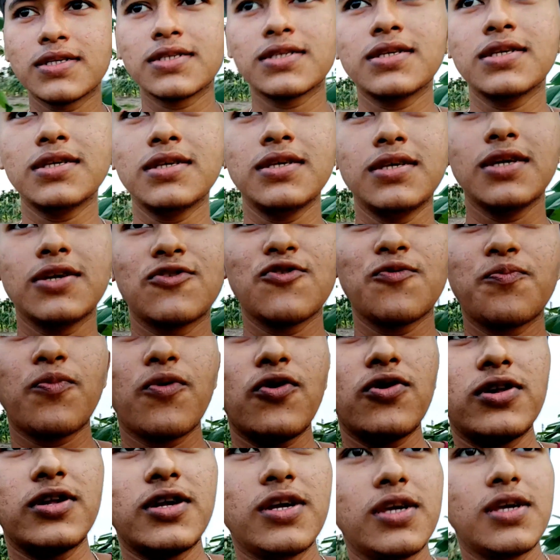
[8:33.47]
वैसे ये जो
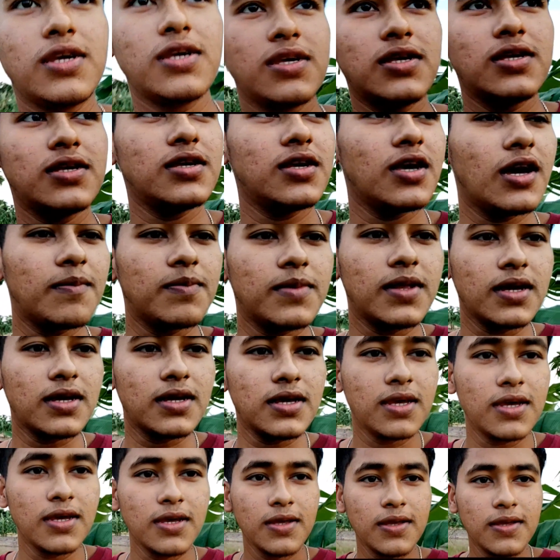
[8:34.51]
पॉन्ड है ये आप
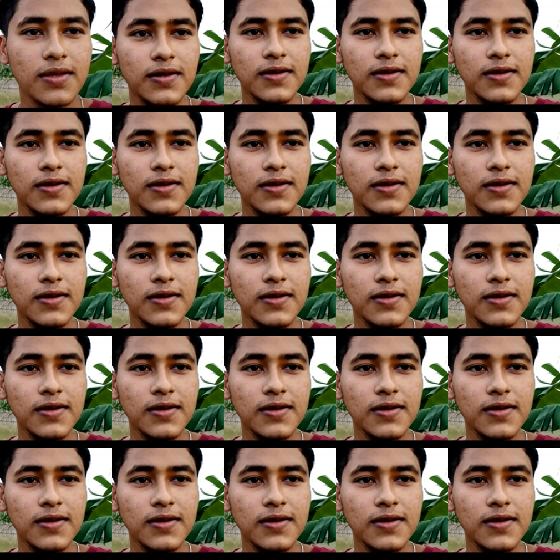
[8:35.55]
देखिए